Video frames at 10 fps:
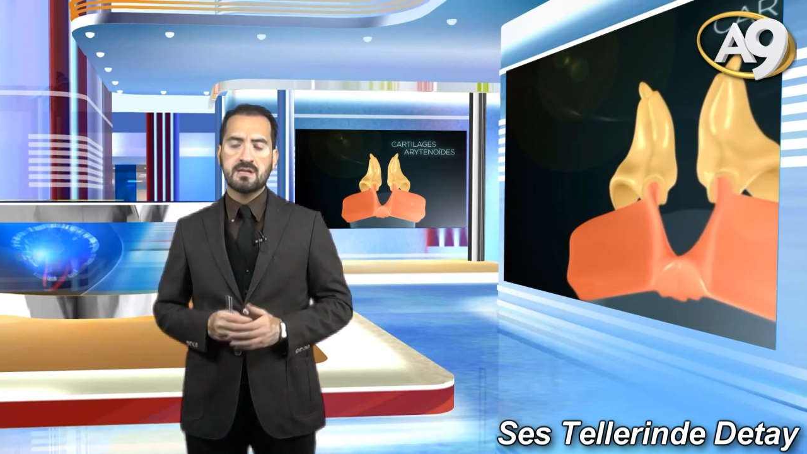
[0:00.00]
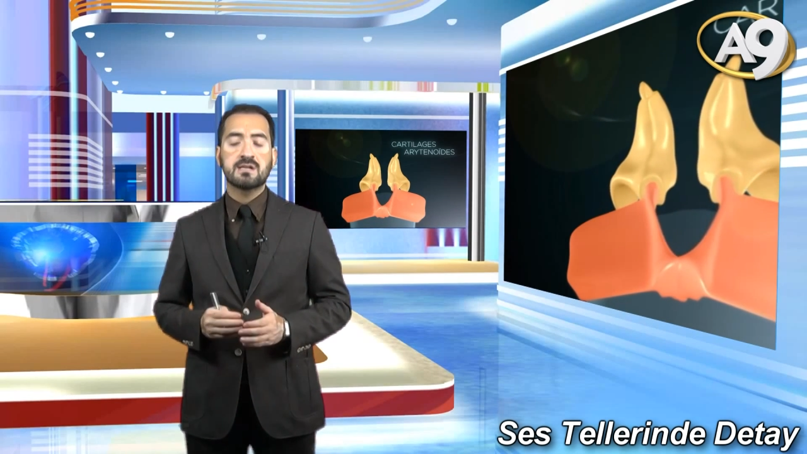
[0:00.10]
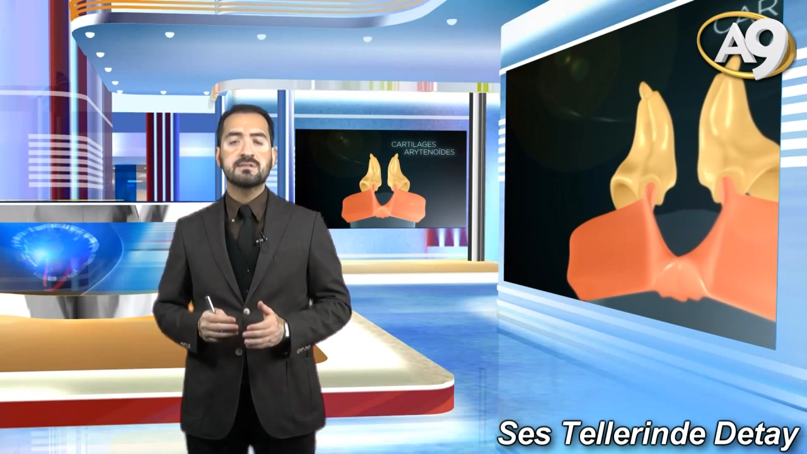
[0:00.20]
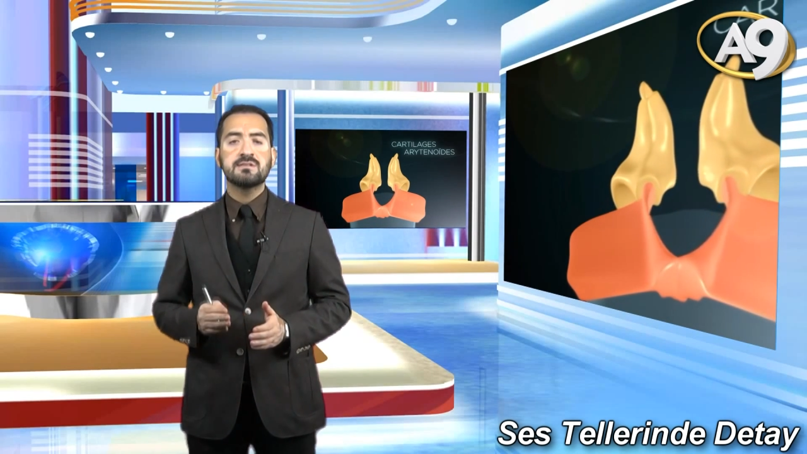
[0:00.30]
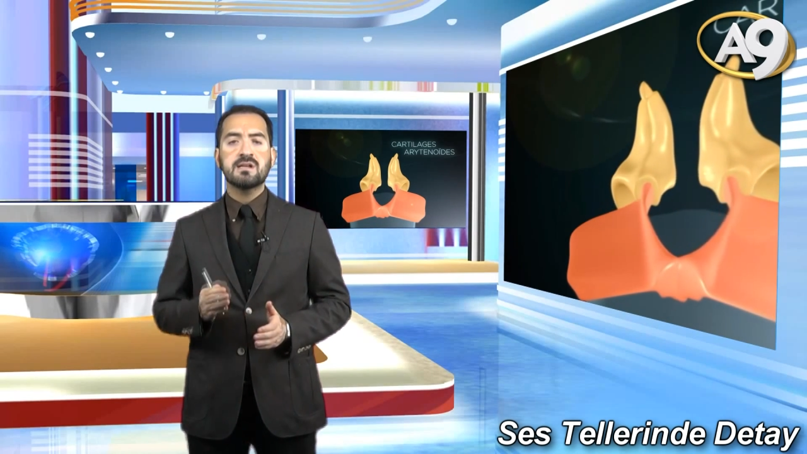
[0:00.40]

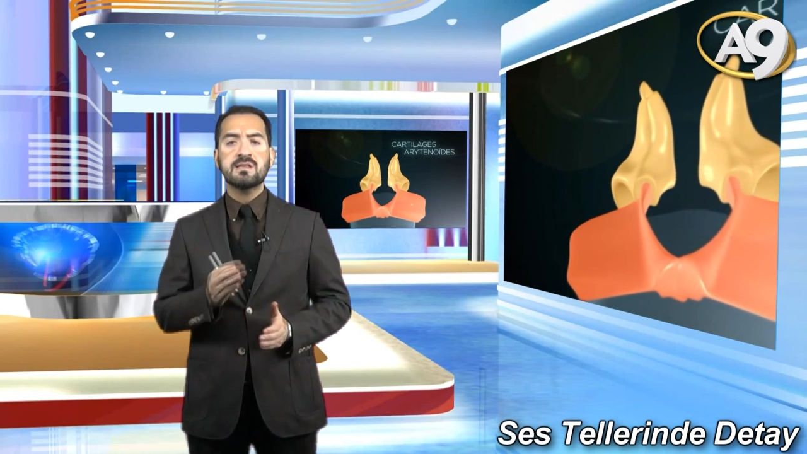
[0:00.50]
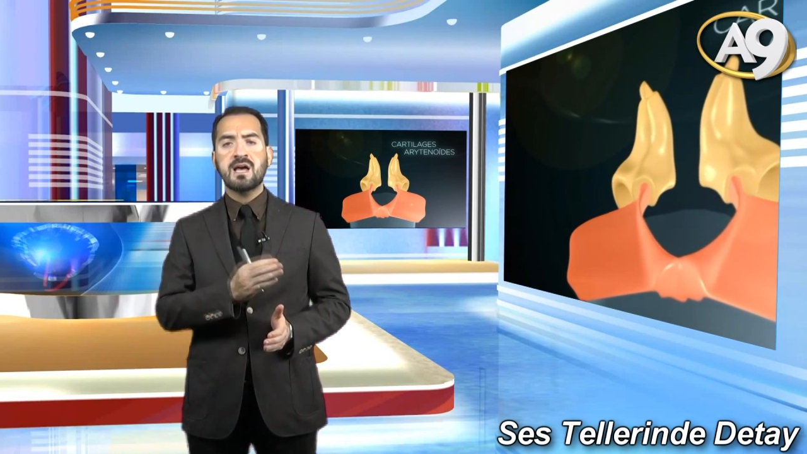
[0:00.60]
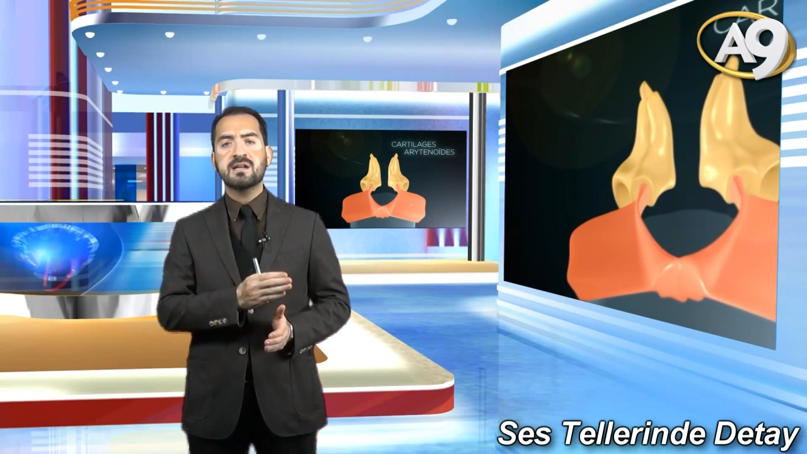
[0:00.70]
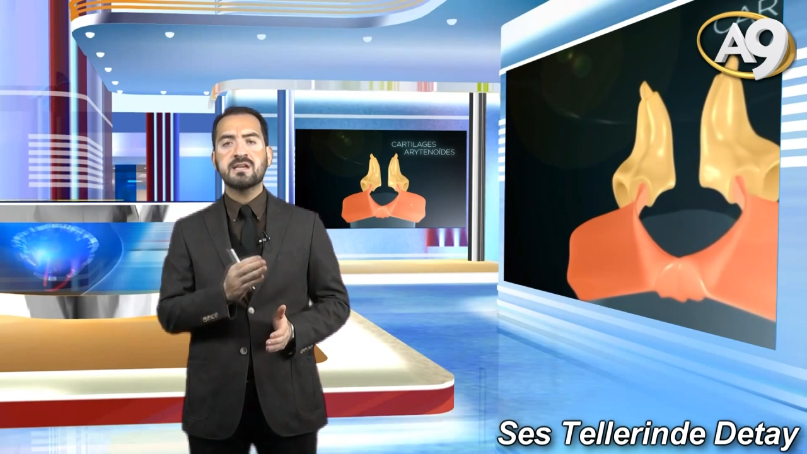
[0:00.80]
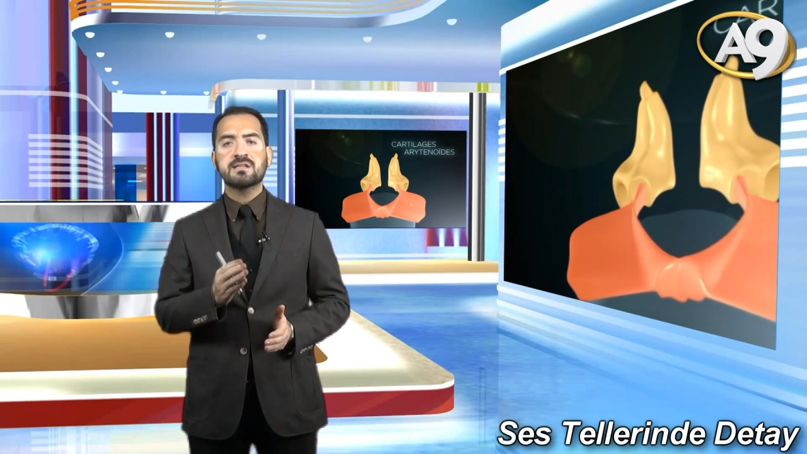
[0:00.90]
Kadınların
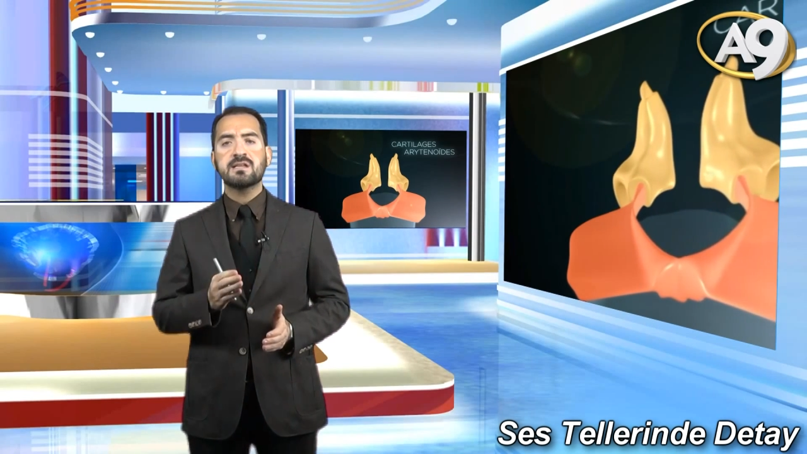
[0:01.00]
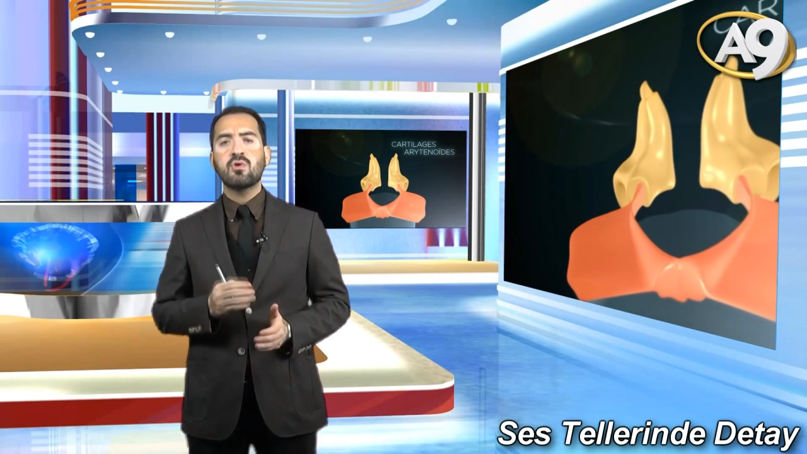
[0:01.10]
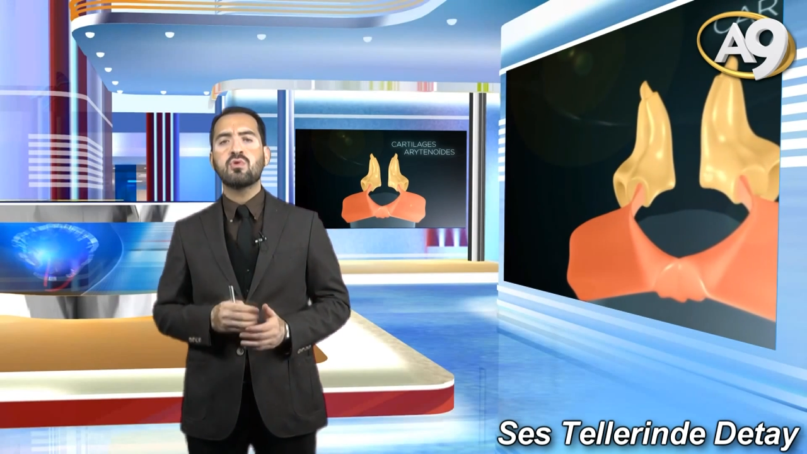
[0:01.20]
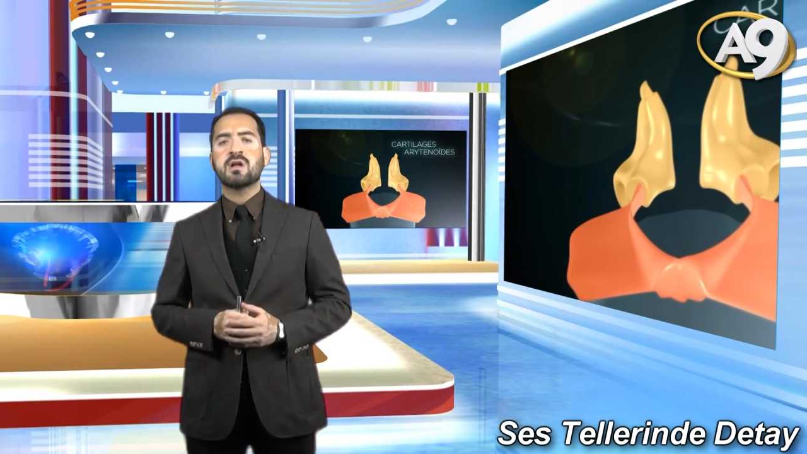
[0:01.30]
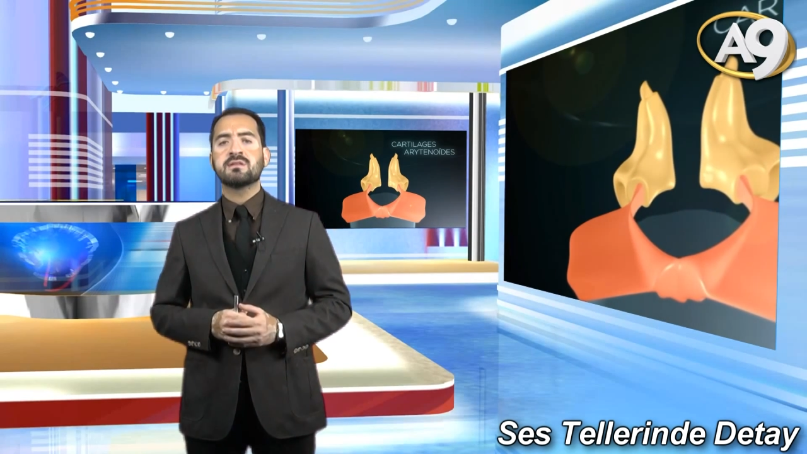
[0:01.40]
erkeklere
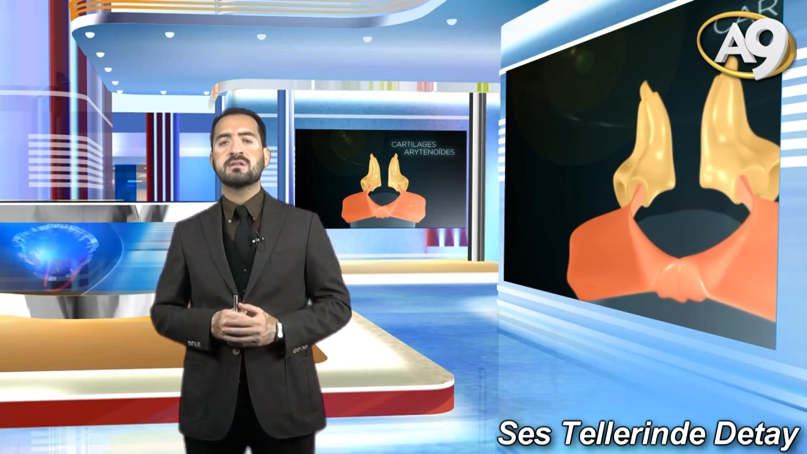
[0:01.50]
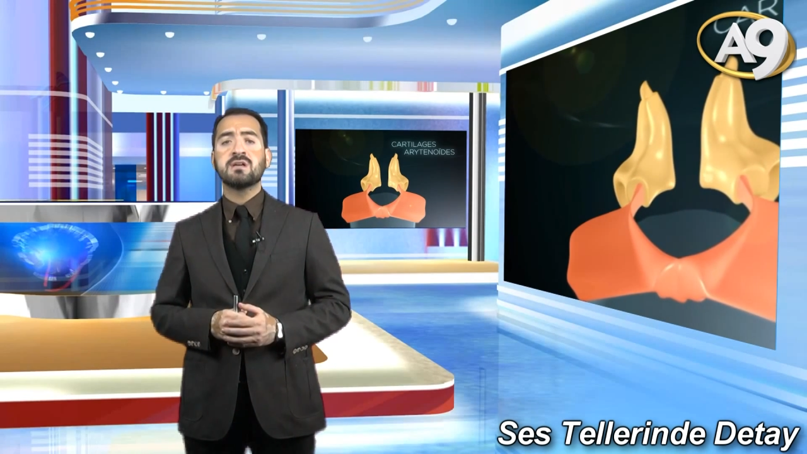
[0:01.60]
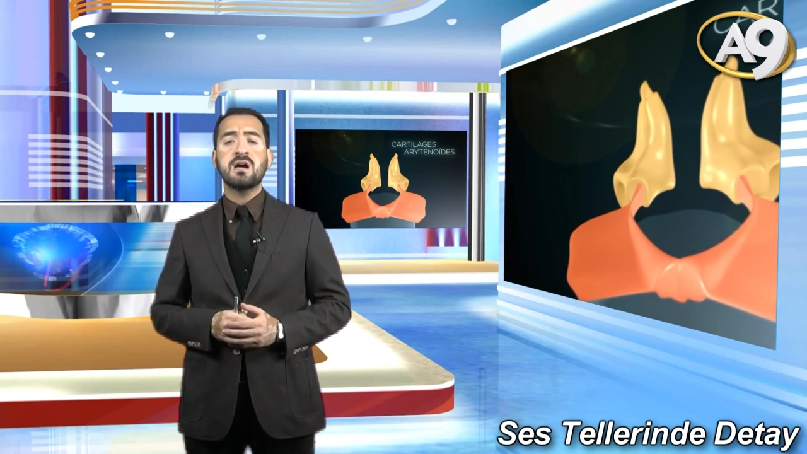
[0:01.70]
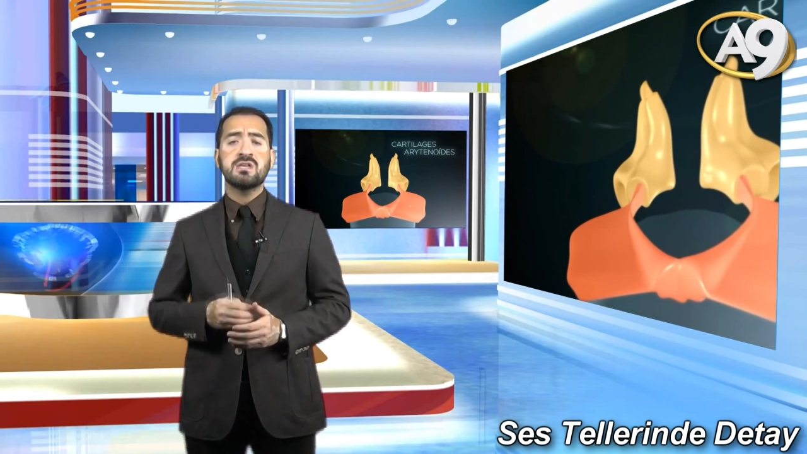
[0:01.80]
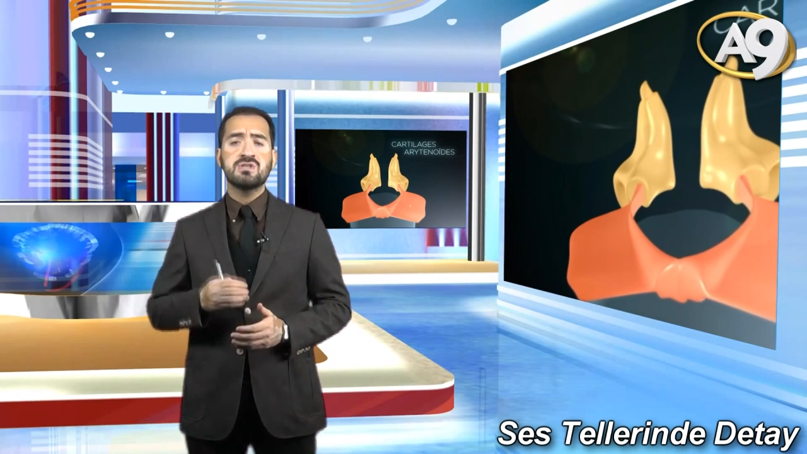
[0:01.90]
oranla
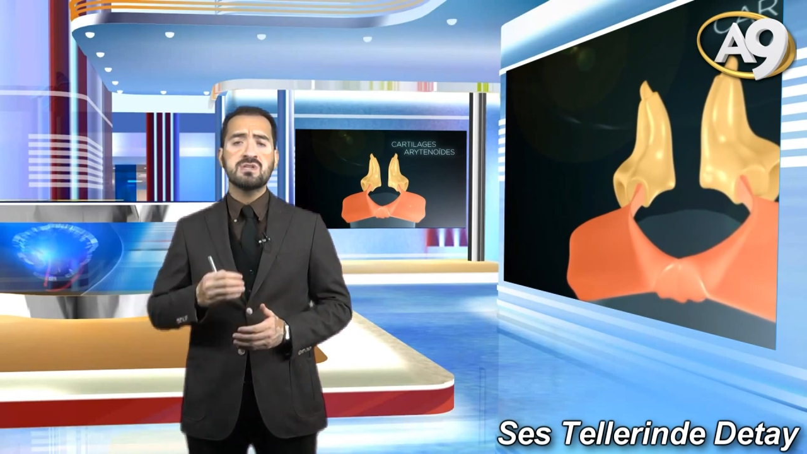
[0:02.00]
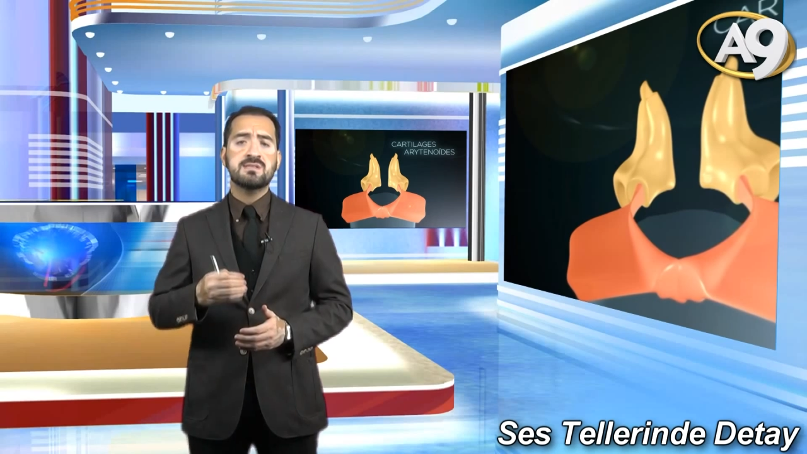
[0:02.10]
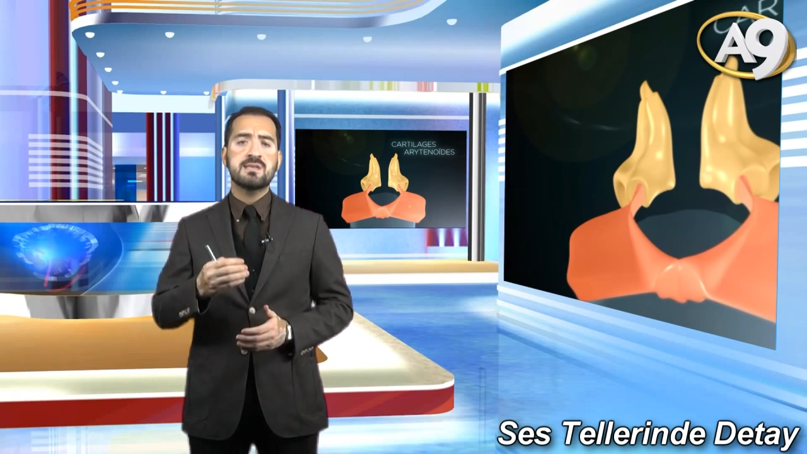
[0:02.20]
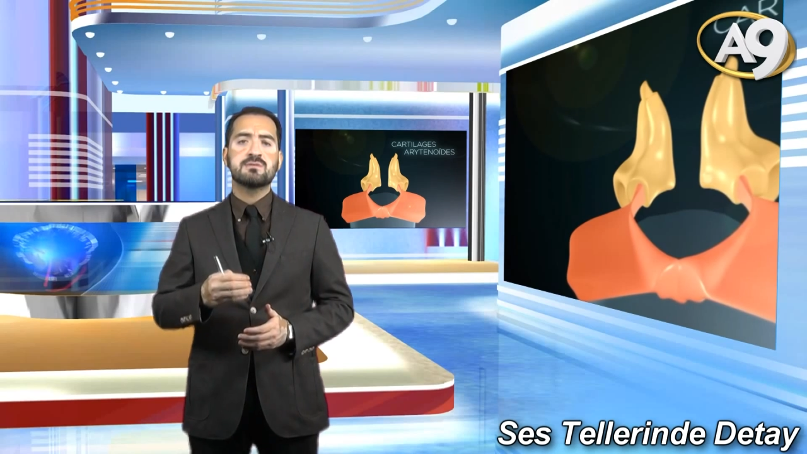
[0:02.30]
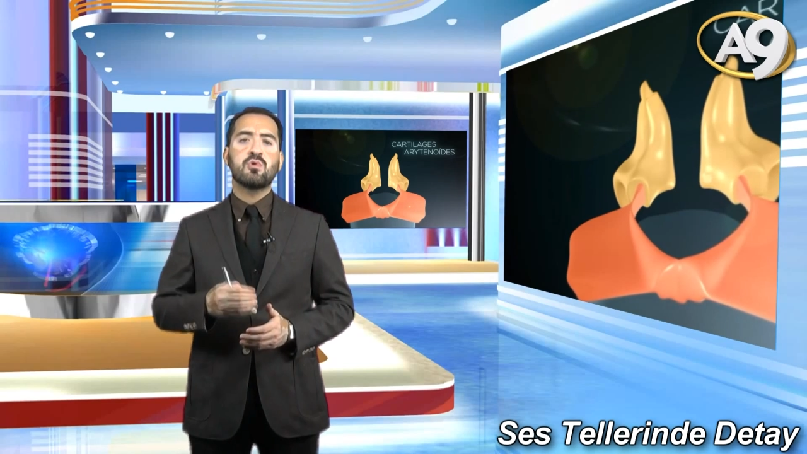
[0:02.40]
daha ince
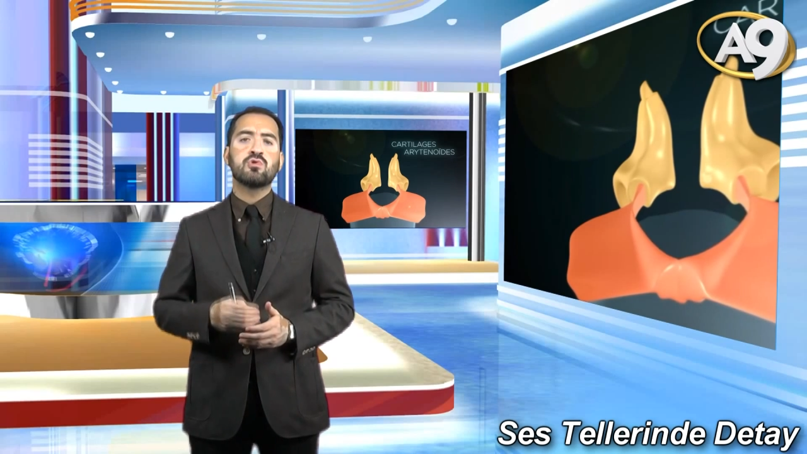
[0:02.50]
sesli